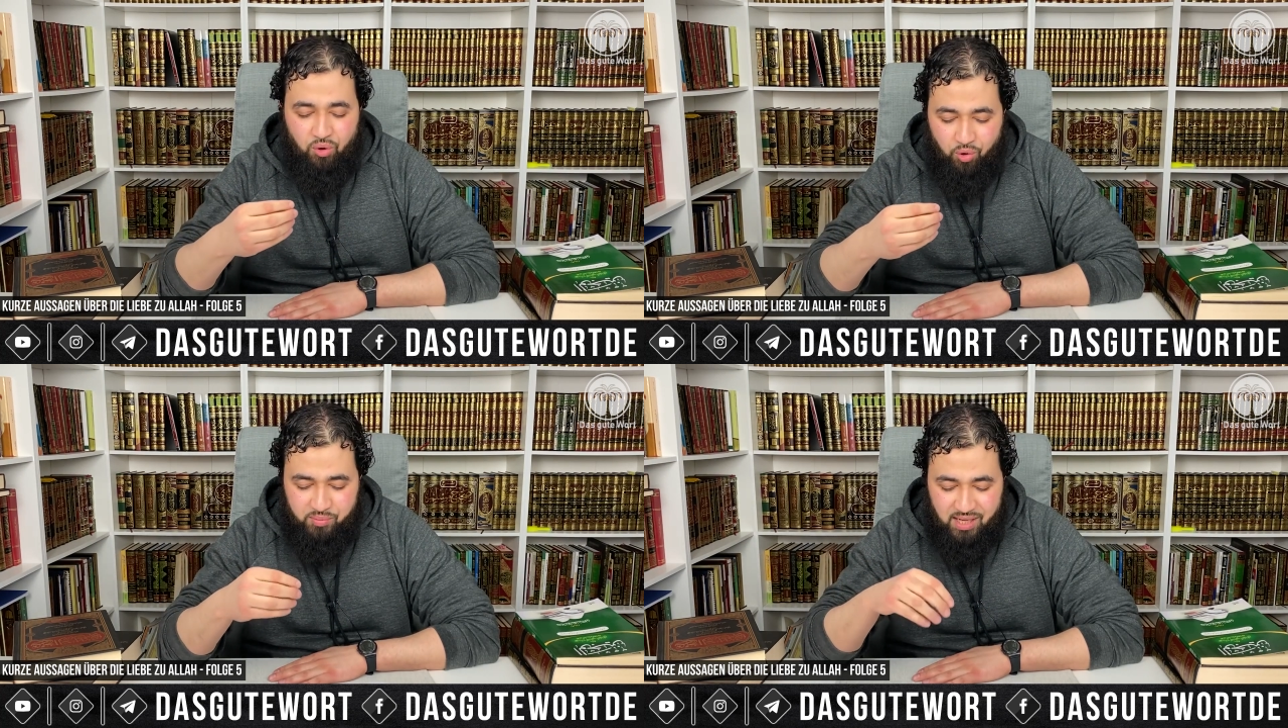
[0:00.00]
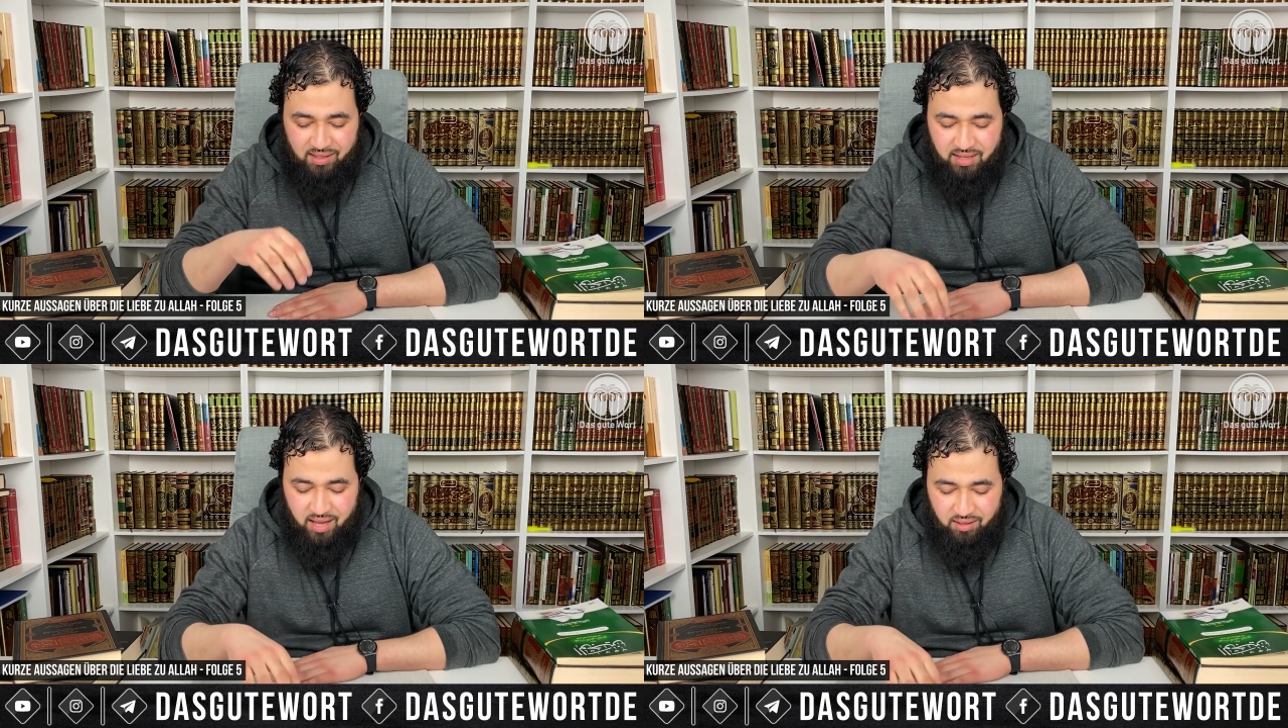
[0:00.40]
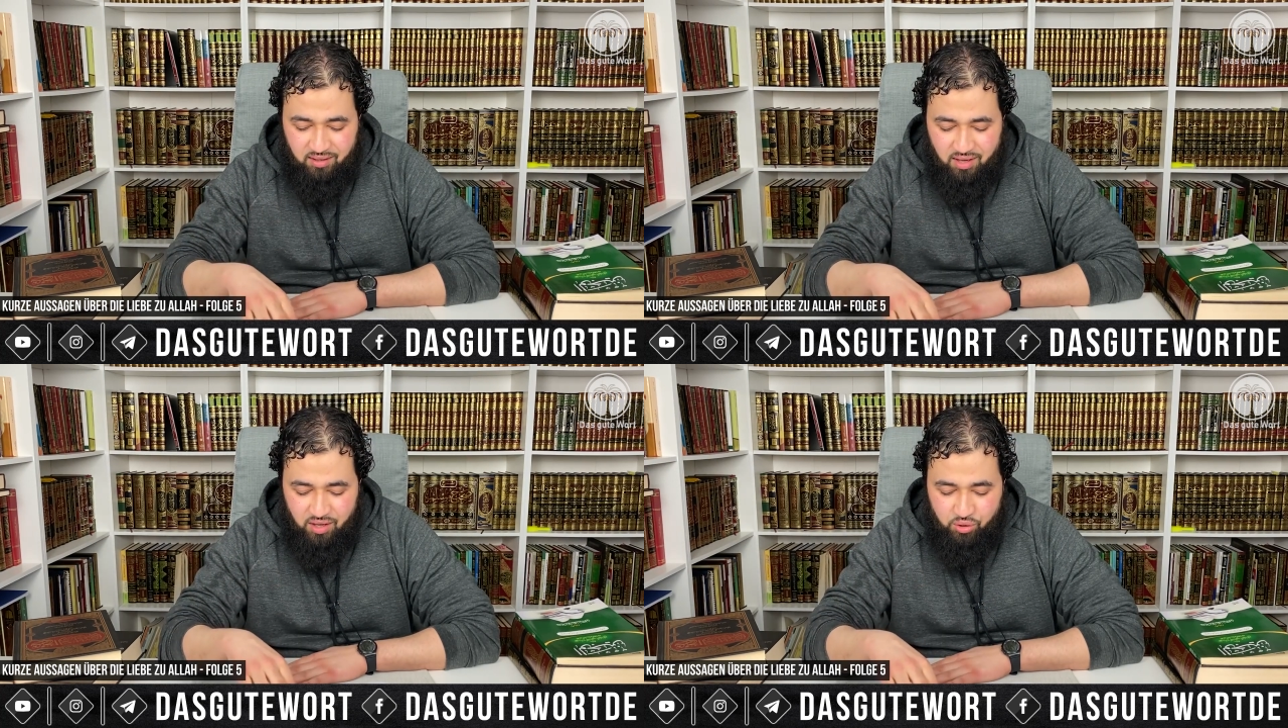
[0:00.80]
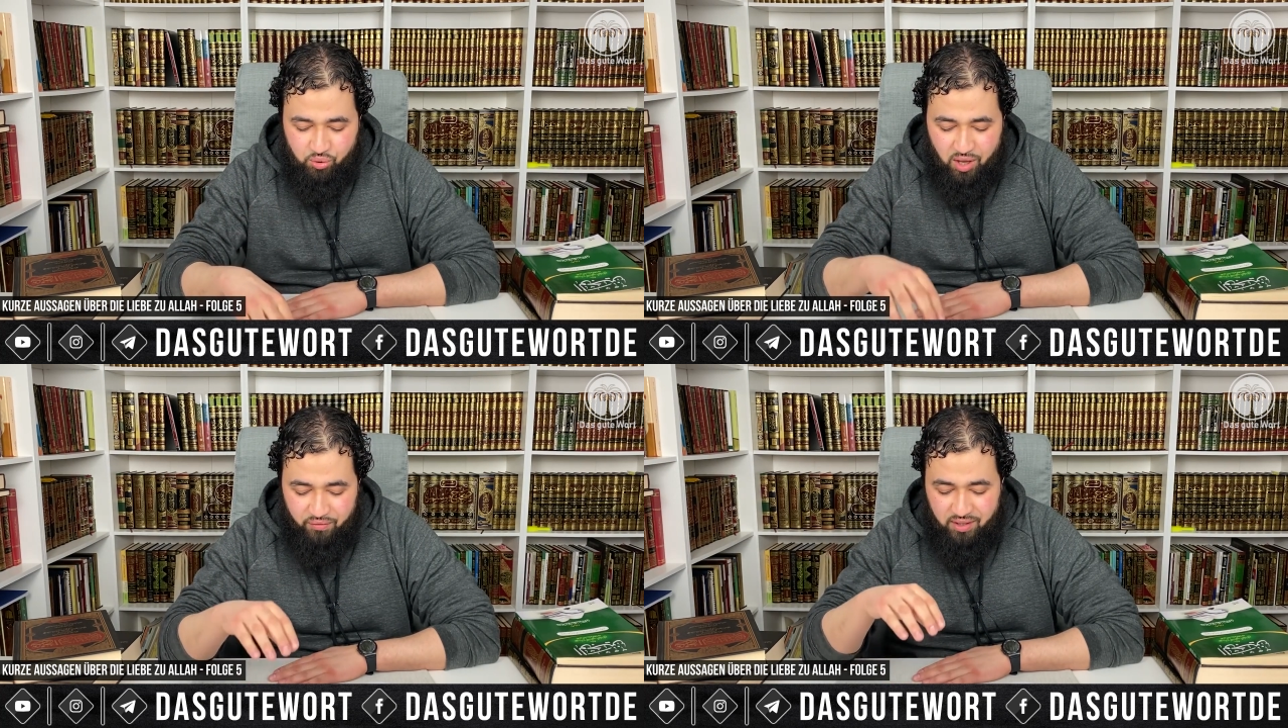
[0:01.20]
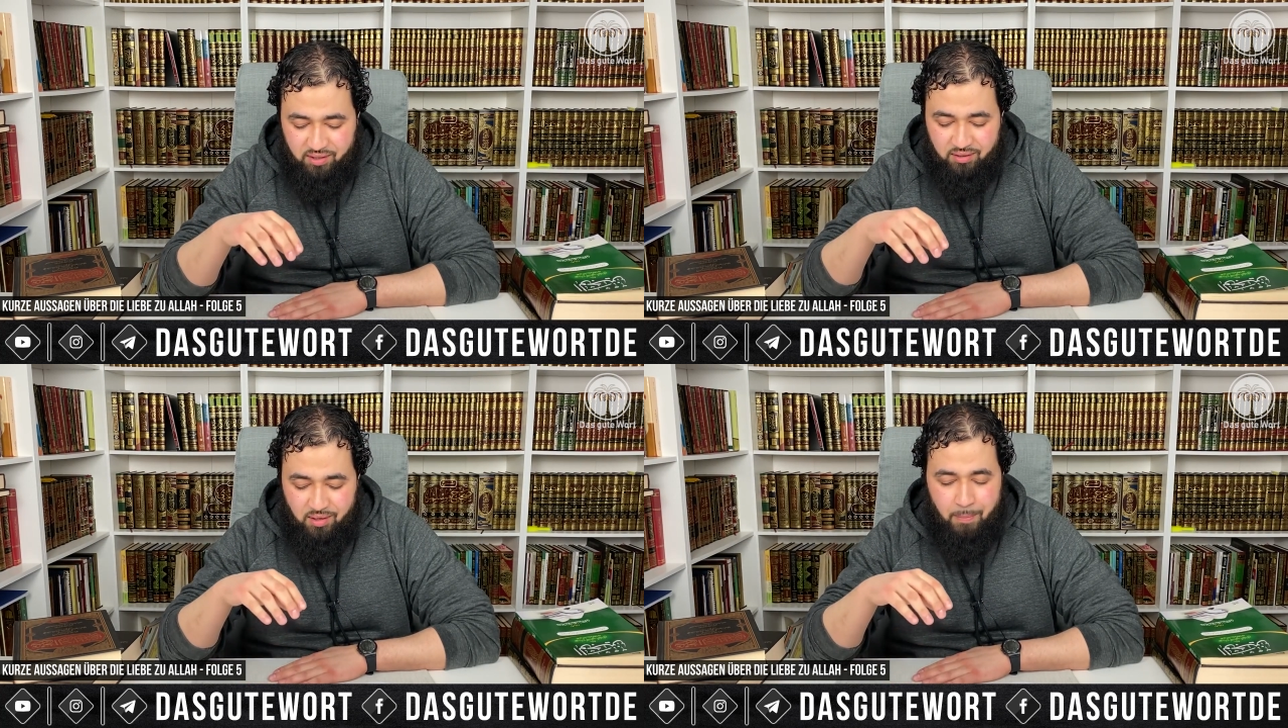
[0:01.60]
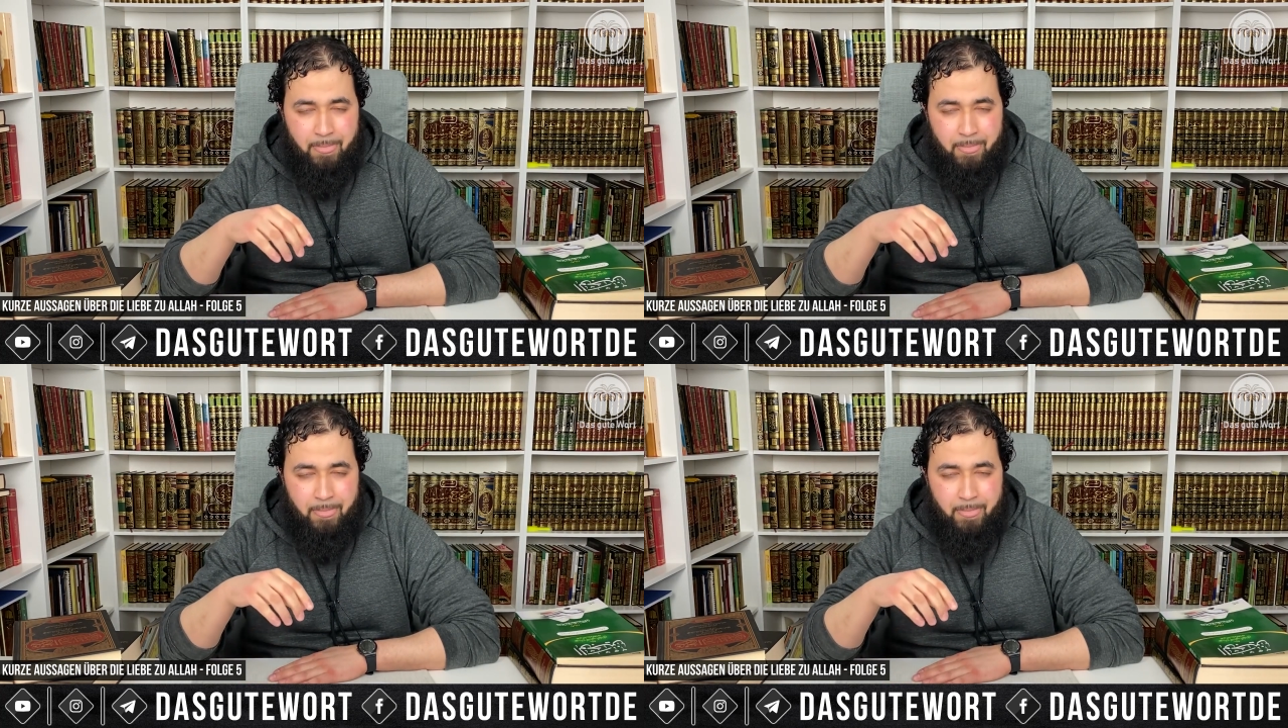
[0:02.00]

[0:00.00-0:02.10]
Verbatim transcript: um seinen Herrn zu erwähnen.